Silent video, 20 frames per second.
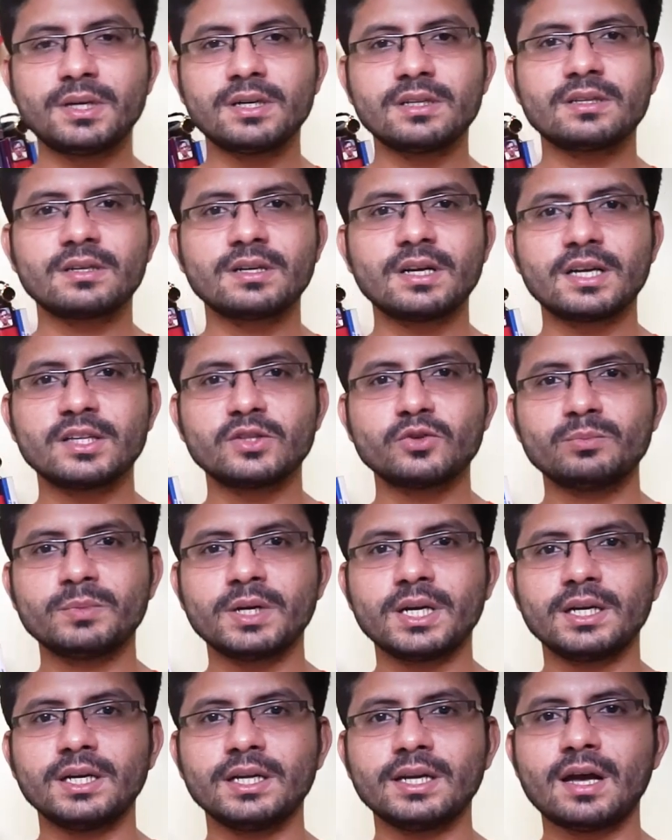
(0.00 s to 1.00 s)
பண்ணுறதுக்கு
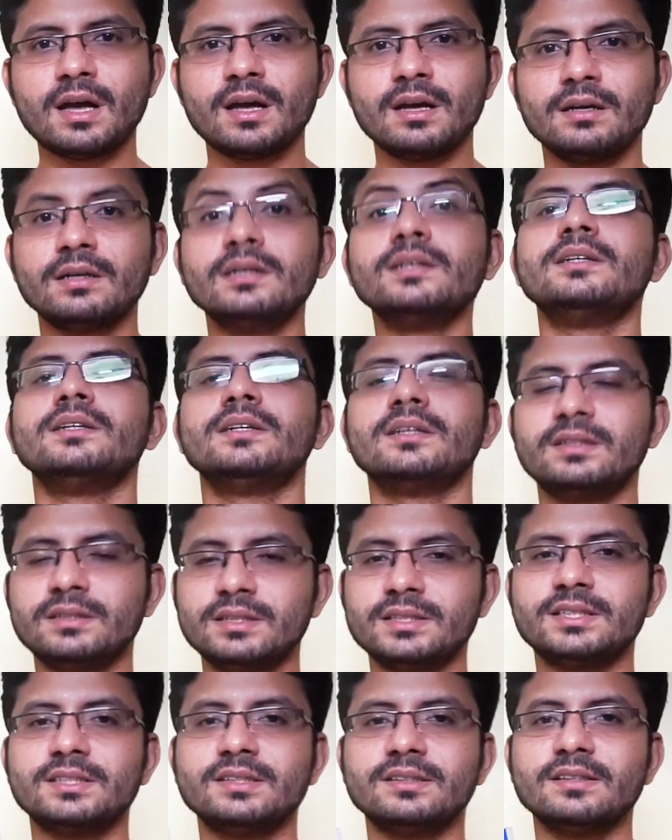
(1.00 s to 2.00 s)
எதுவுமே இல்லையா
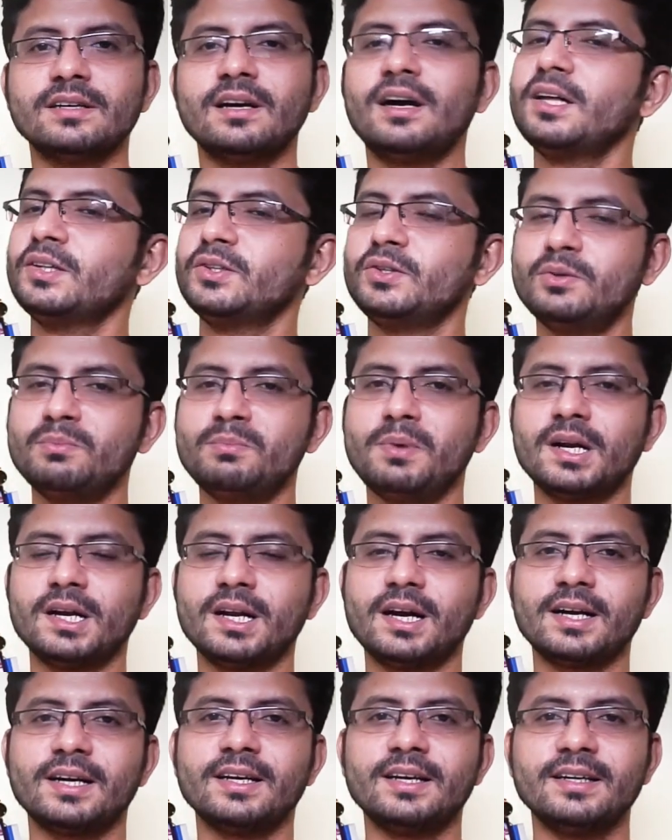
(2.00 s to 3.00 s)
இருந்துச்சு அதையும்
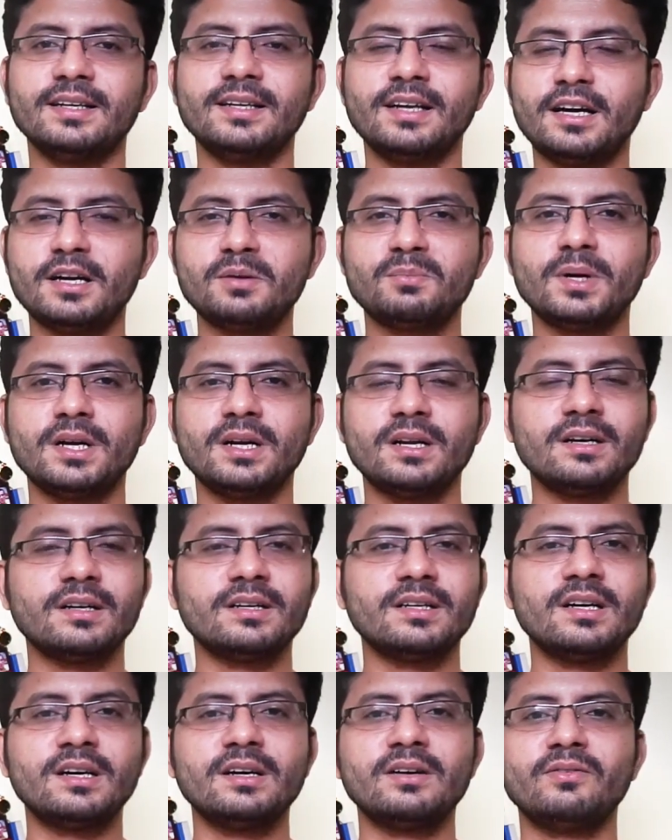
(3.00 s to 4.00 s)
பண்ணாங்க யார்
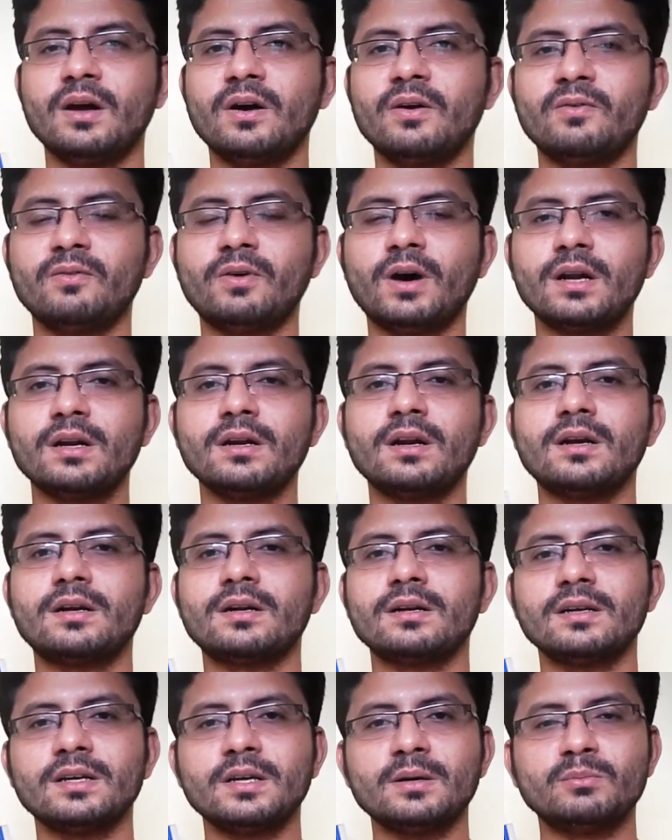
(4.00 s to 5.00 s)
பண்ணாங்கன்னா
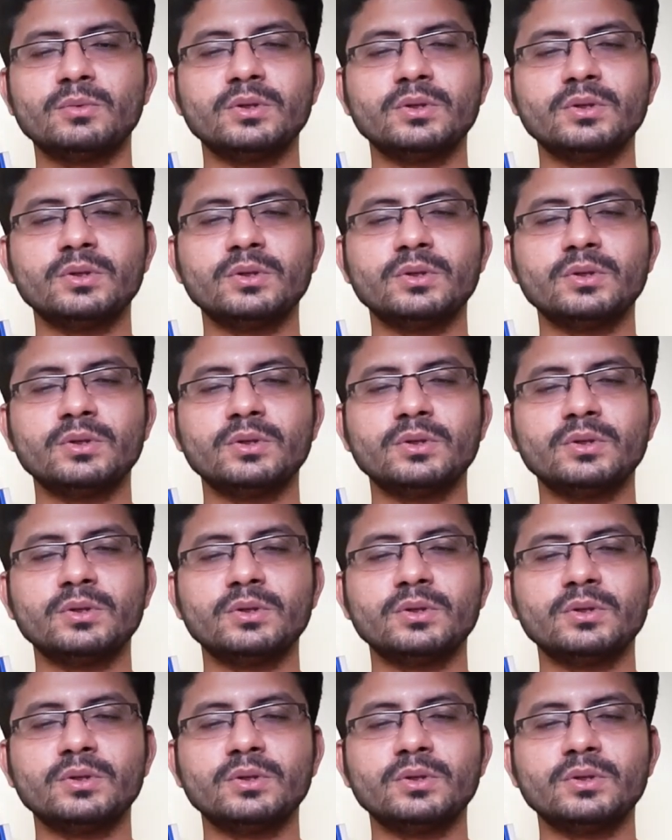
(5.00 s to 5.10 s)
வரலாற்றுலேயே